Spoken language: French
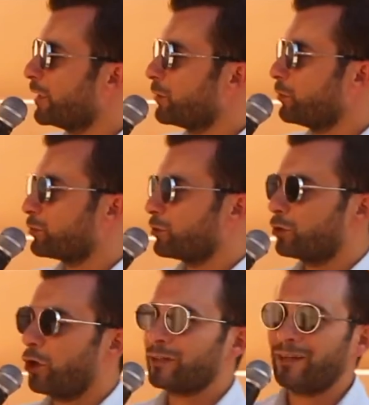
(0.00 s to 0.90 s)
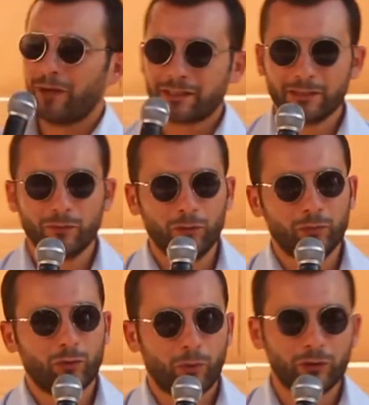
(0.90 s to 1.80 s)
revu sa copie en
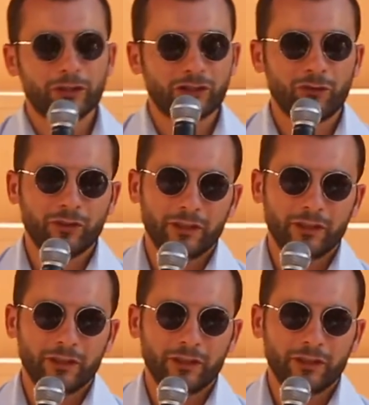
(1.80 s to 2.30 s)
matière de style